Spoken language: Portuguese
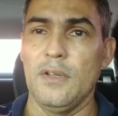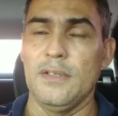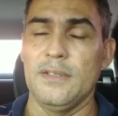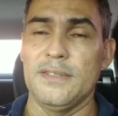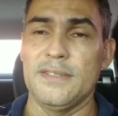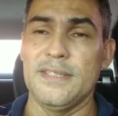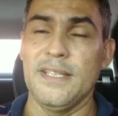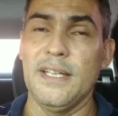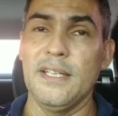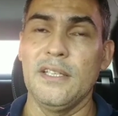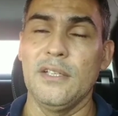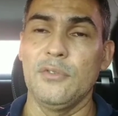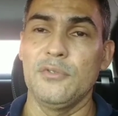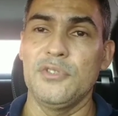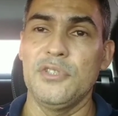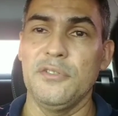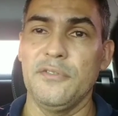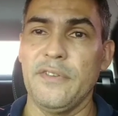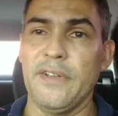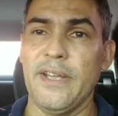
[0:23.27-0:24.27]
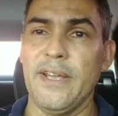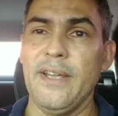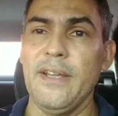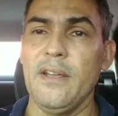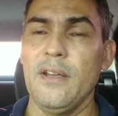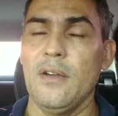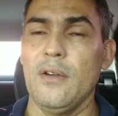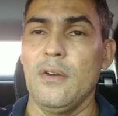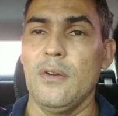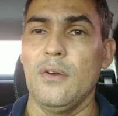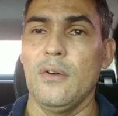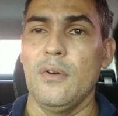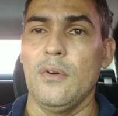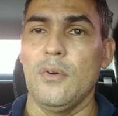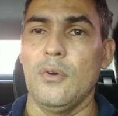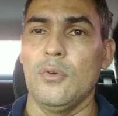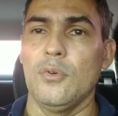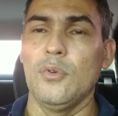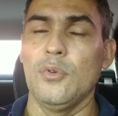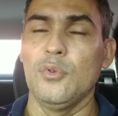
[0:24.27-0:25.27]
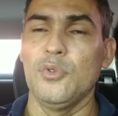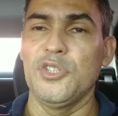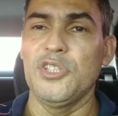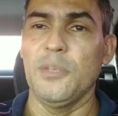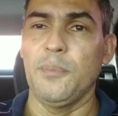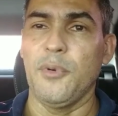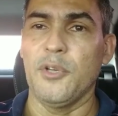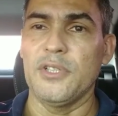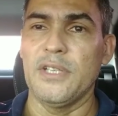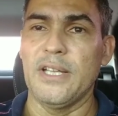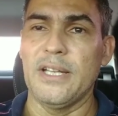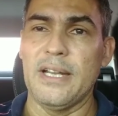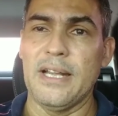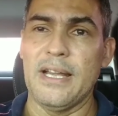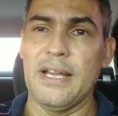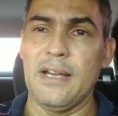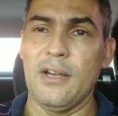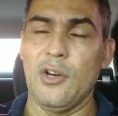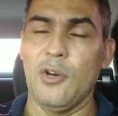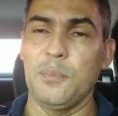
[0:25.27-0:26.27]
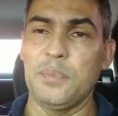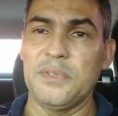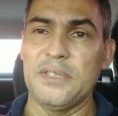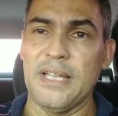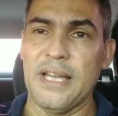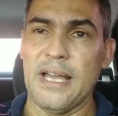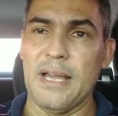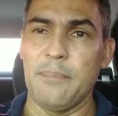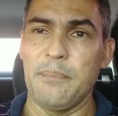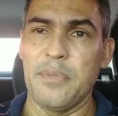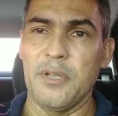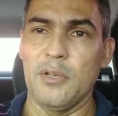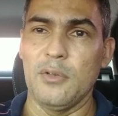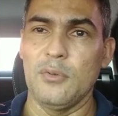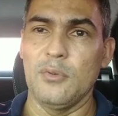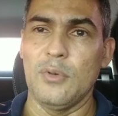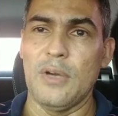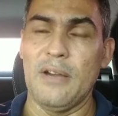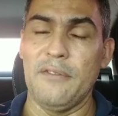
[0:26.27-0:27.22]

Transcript: Se ele não tiver, o Lucha poderá optar pelo